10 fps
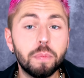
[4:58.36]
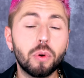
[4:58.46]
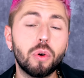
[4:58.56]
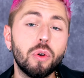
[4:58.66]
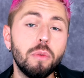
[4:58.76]

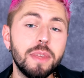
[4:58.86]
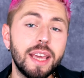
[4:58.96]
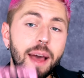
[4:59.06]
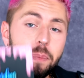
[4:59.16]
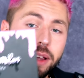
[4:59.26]

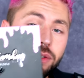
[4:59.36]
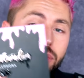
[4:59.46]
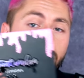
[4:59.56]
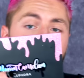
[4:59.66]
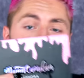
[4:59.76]
premier
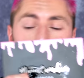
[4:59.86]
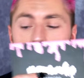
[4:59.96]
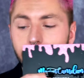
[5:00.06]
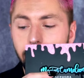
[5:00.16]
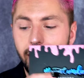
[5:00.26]
aperçu que j'ai vu
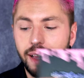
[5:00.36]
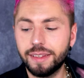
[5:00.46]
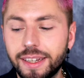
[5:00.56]
de cette palette,